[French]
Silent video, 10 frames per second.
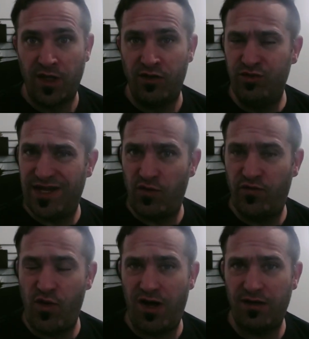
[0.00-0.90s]
Nous allons
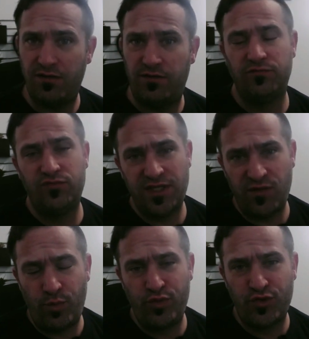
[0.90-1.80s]
voir, nous
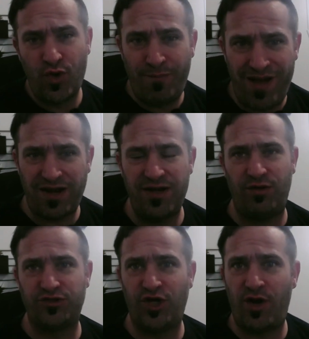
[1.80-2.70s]
allons plutôt parler
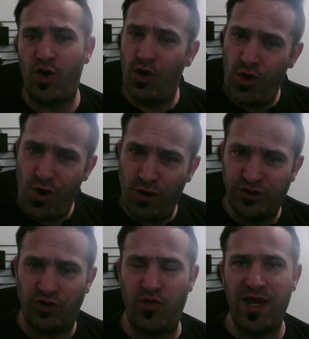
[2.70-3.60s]
ensemble
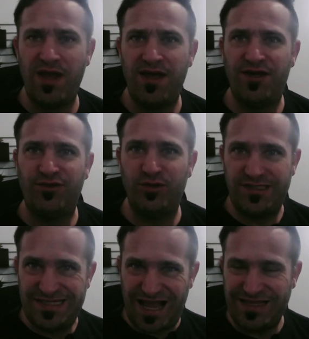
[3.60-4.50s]
aujourd'hui de
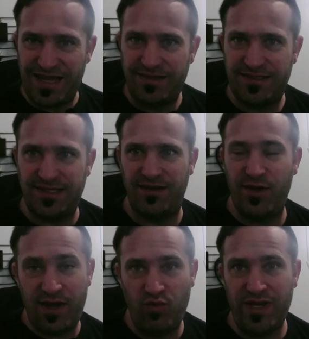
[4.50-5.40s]
Starknet. Et
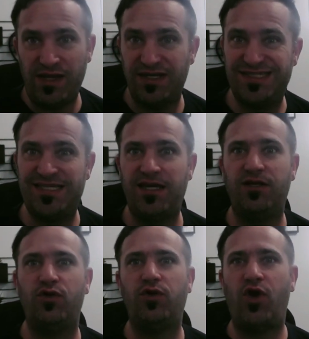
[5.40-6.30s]
eh oui, c'est
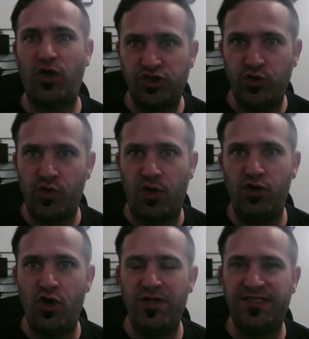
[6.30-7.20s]
le grand jour,
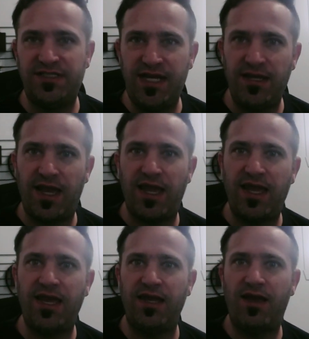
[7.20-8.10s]
le listing
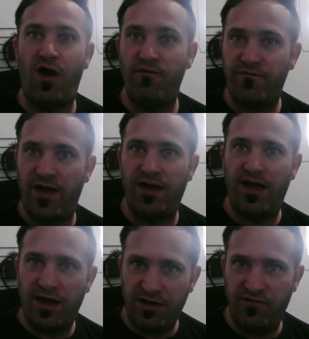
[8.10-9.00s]
est enfin
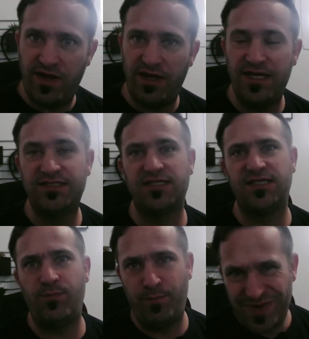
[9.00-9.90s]
arrivé et ça
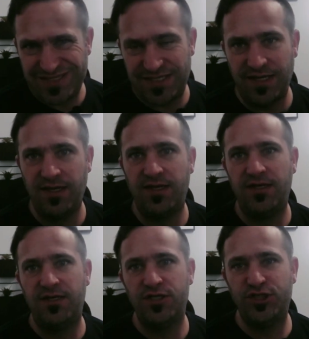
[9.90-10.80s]
s'est passé
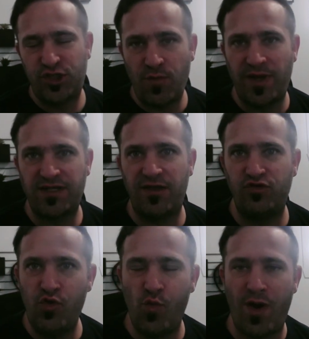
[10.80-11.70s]
ce matin,
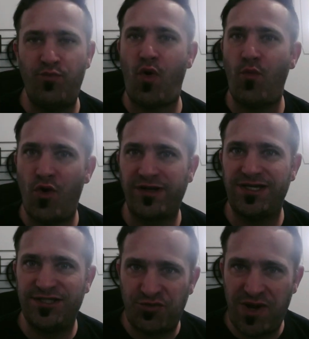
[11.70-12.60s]
du moins pour moi
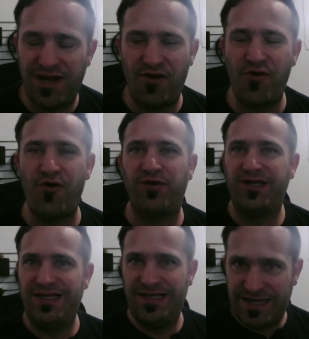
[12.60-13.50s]
qui suis au
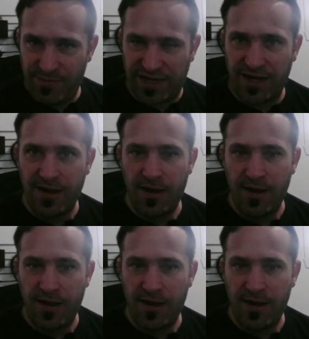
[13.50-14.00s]
Québec.